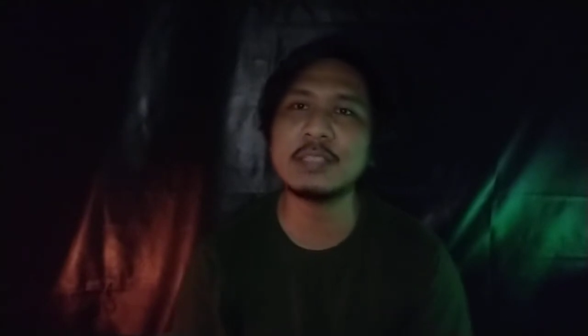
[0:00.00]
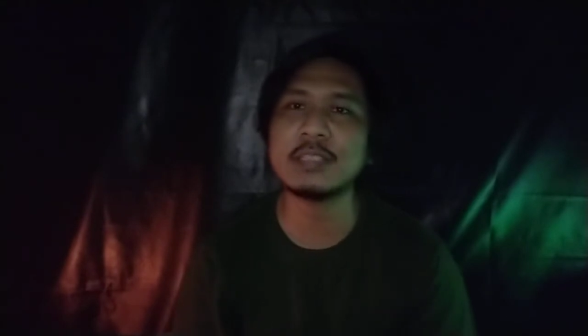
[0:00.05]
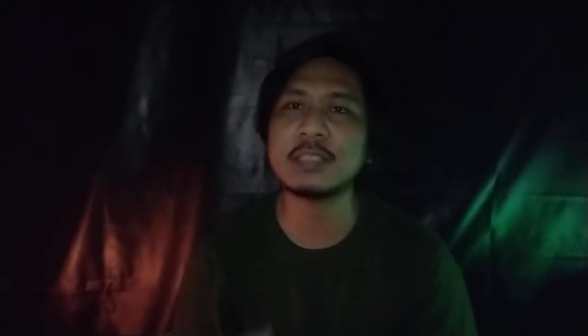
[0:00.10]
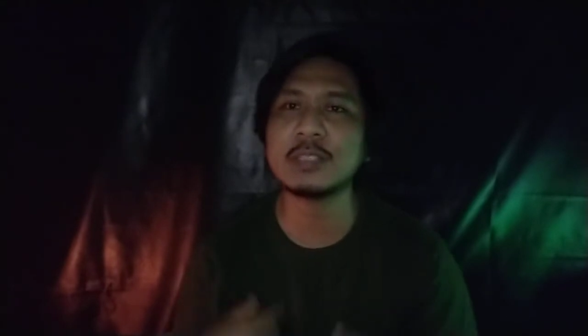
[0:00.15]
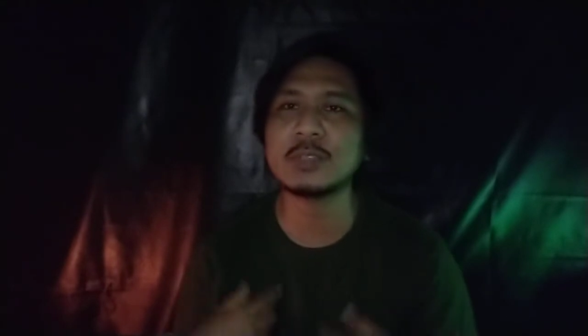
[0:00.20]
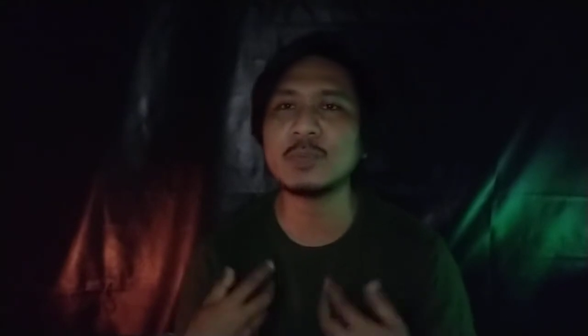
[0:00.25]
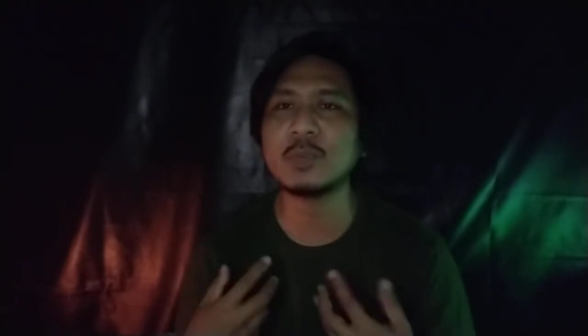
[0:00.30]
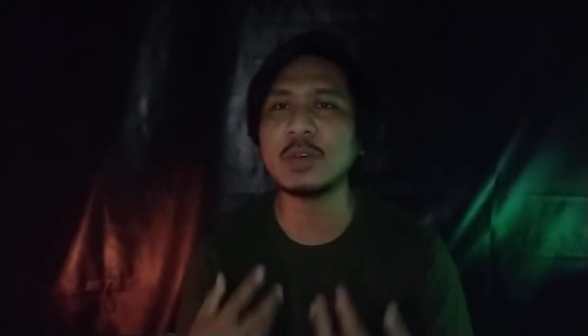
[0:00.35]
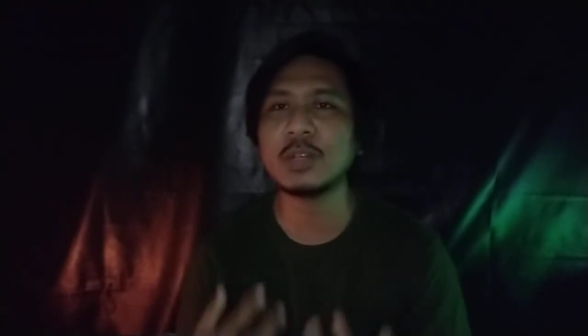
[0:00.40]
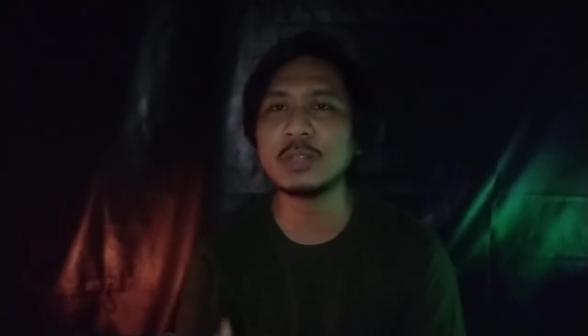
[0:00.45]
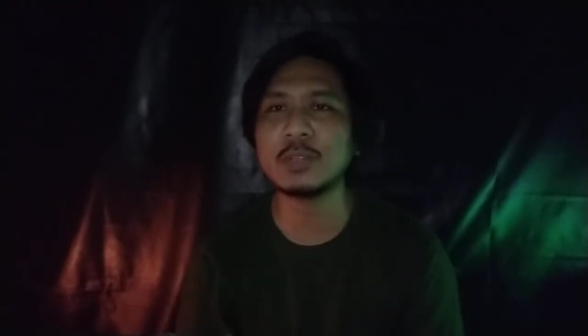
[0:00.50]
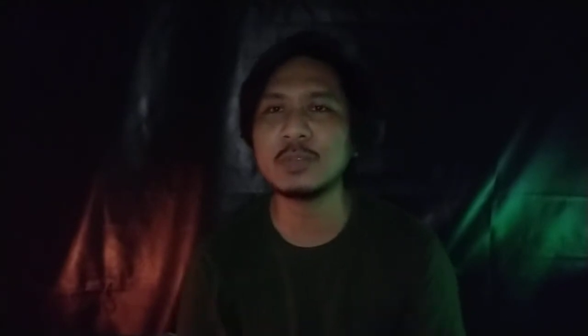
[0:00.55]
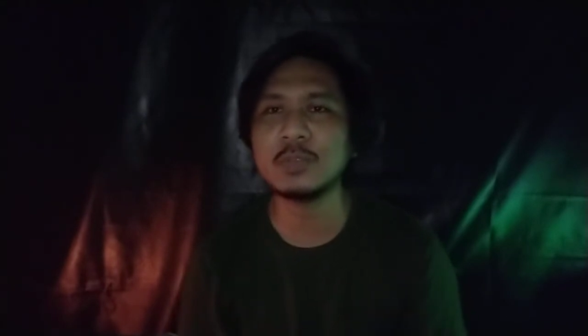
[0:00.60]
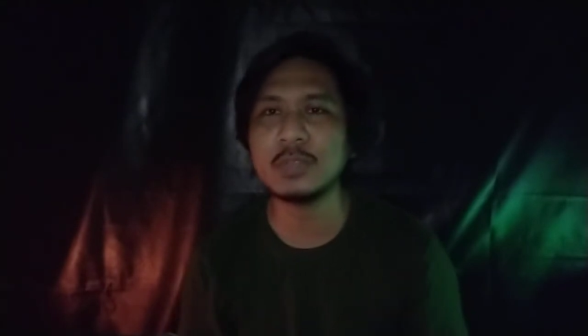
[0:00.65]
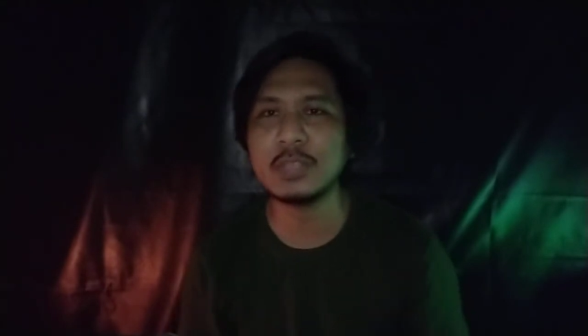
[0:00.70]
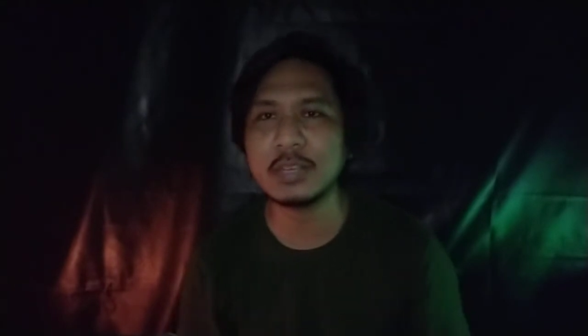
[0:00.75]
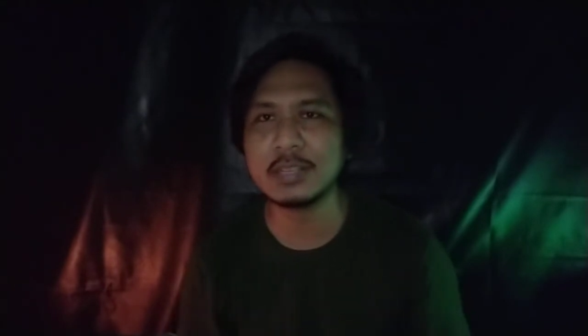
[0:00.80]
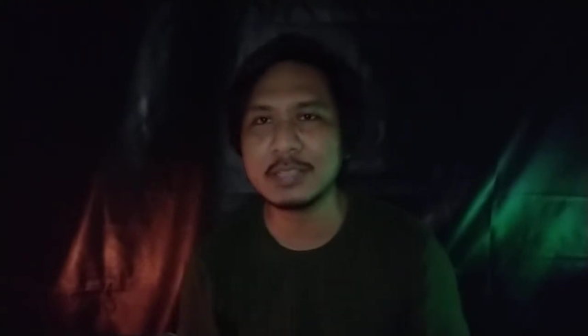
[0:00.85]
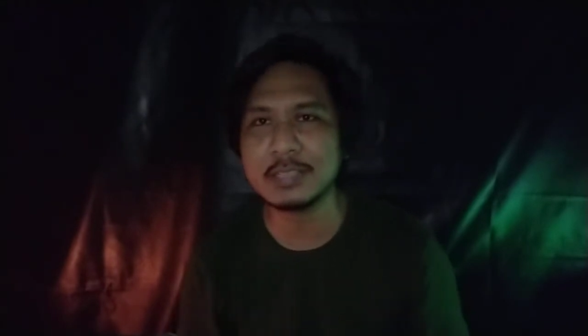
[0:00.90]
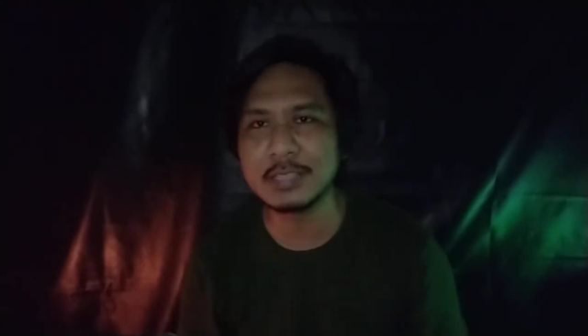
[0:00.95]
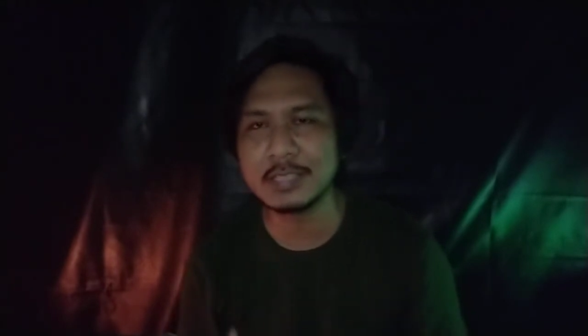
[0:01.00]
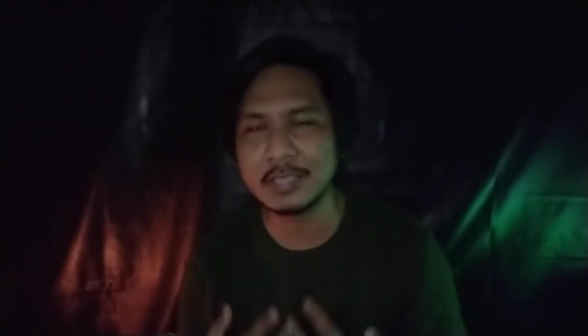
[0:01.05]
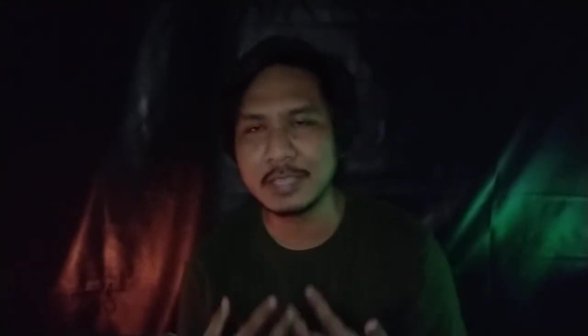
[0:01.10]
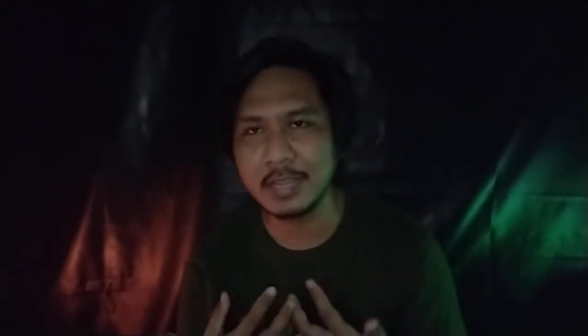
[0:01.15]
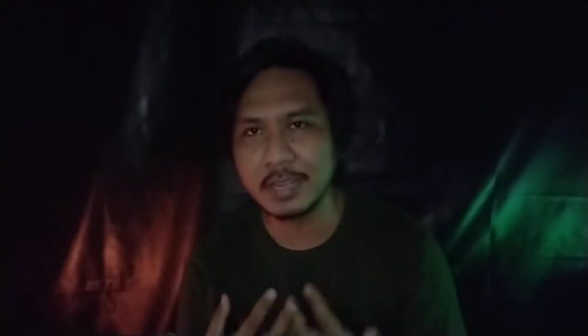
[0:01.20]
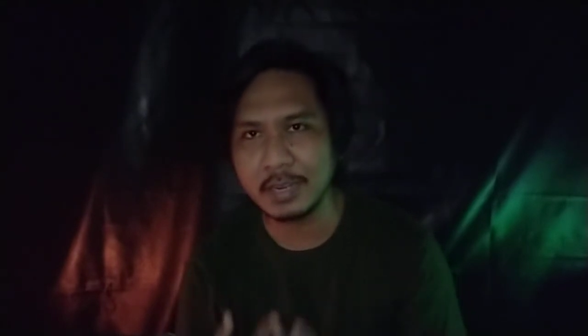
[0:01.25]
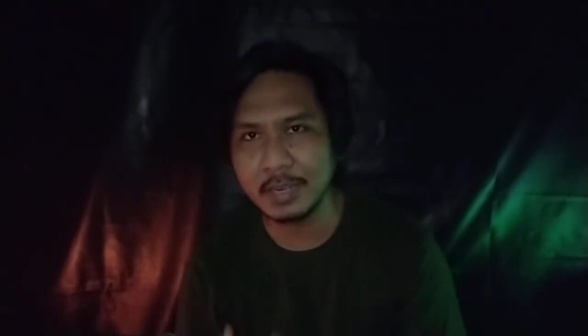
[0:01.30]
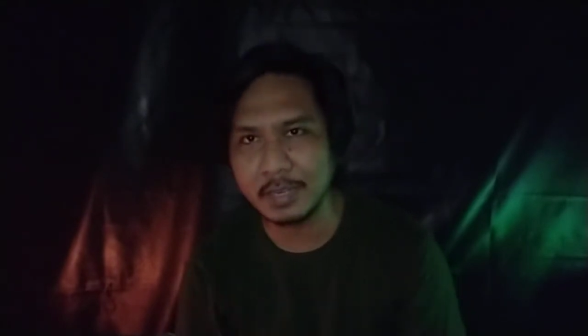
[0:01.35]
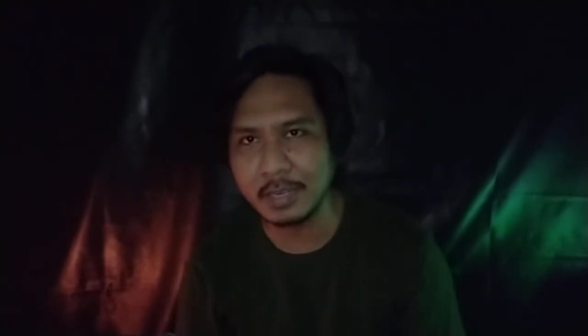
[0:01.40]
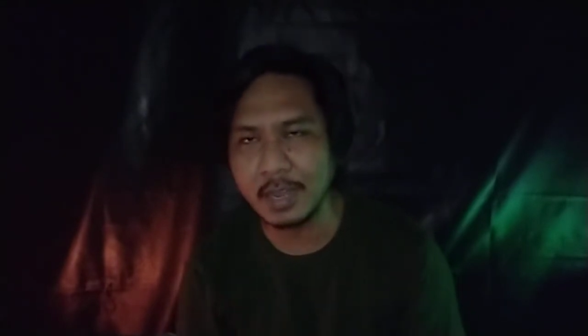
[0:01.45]
sesuatu yang
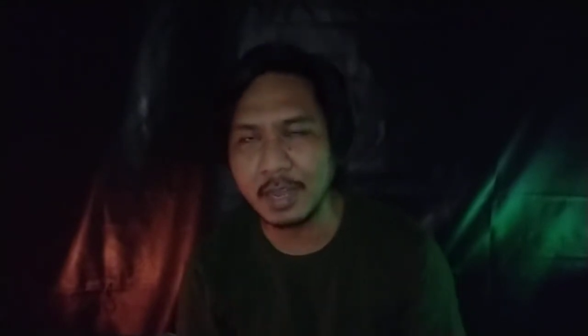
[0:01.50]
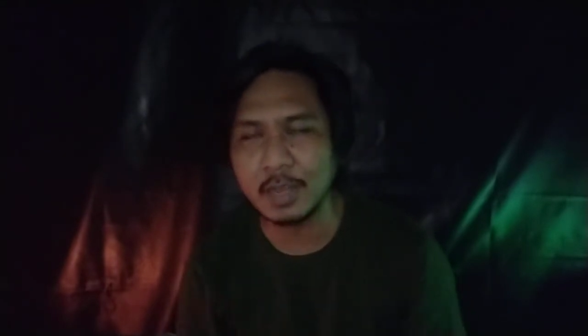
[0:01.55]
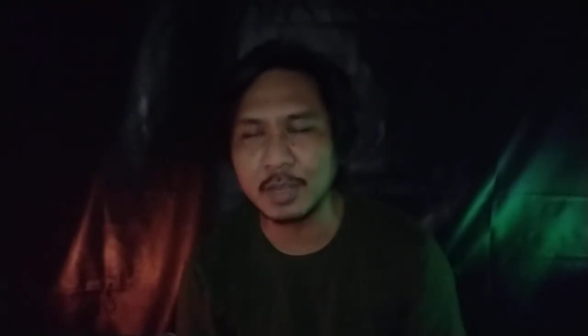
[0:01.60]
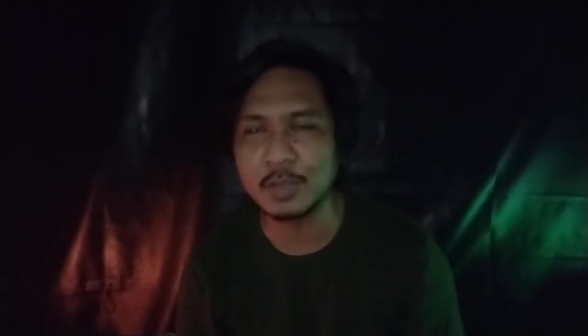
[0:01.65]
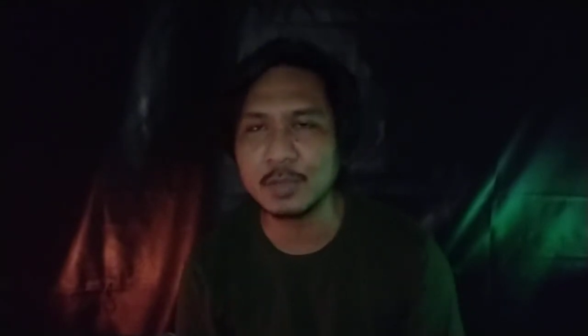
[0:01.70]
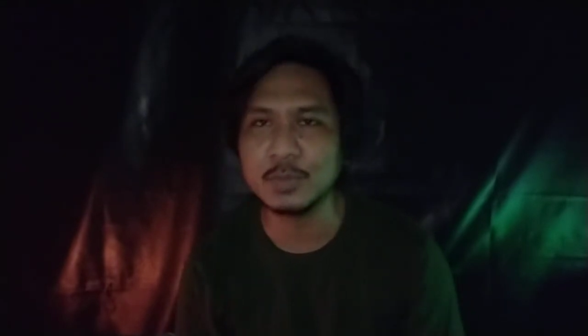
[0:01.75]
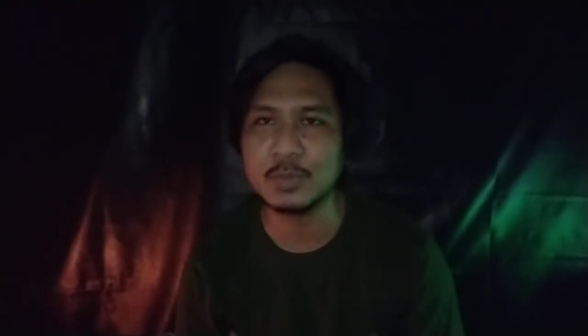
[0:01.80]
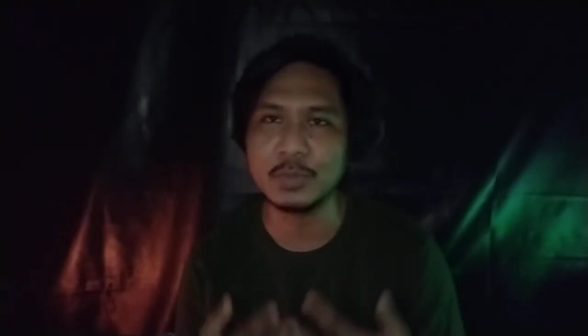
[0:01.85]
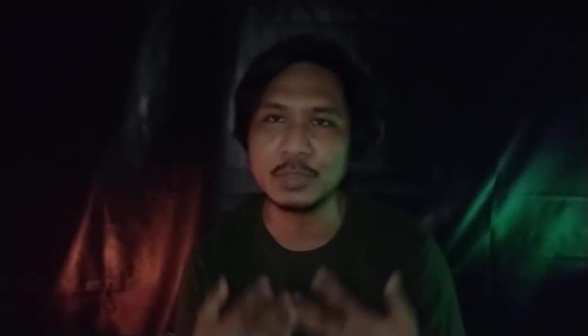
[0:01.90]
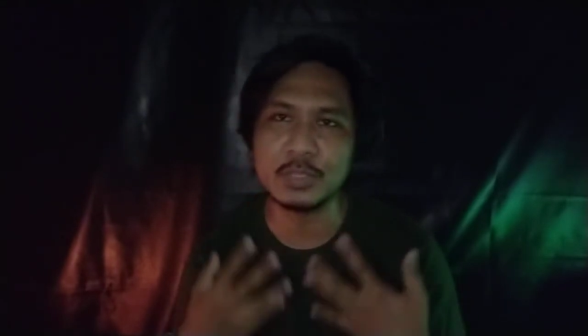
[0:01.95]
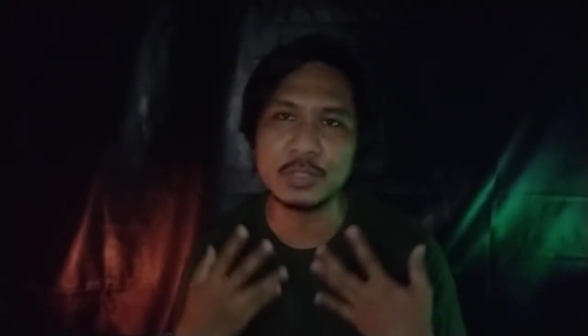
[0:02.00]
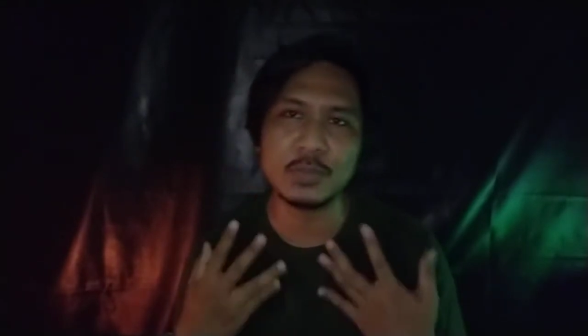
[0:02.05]
sangat agung,